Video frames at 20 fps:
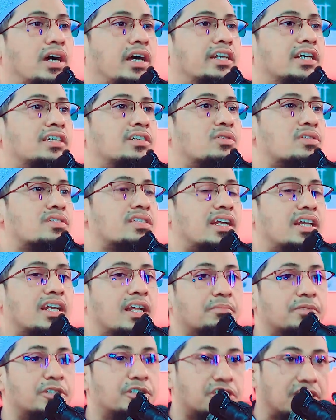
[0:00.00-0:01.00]
আলী
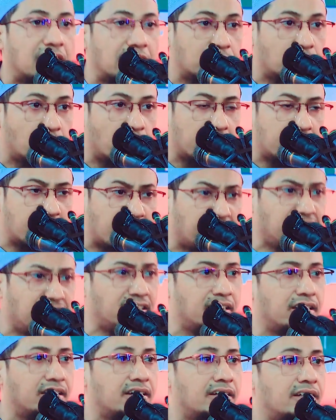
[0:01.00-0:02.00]
সাল্লাম ইরশাদ করেছেন
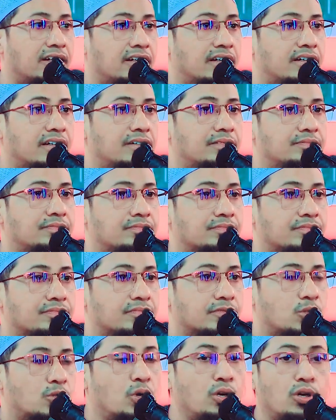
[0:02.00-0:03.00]

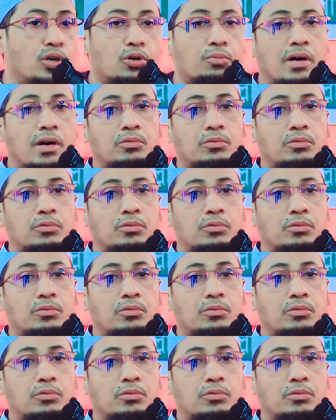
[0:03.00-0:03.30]
কুল্লু